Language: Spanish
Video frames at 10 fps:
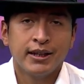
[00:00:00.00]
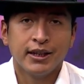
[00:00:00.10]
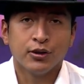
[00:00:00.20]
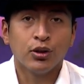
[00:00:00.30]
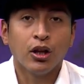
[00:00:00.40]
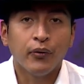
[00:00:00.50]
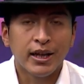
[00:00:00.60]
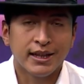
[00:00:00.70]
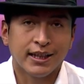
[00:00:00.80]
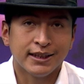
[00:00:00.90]
eh, toda la
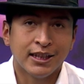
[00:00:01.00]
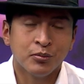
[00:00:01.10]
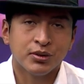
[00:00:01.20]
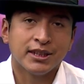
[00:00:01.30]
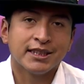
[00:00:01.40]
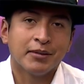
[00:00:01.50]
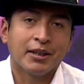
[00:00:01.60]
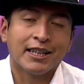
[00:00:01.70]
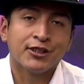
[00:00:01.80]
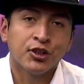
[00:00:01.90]
oferta que tenemos en esta
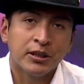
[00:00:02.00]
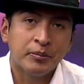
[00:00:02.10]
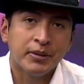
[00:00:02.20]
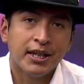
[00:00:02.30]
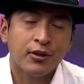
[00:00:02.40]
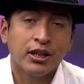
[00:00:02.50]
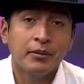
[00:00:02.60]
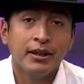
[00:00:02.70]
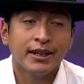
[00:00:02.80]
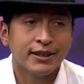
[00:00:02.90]
vacación de invierno a
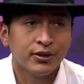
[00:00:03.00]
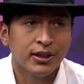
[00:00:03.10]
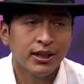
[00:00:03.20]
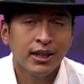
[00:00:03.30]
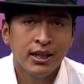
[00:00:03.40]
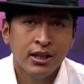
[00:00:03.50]
nivel nacional,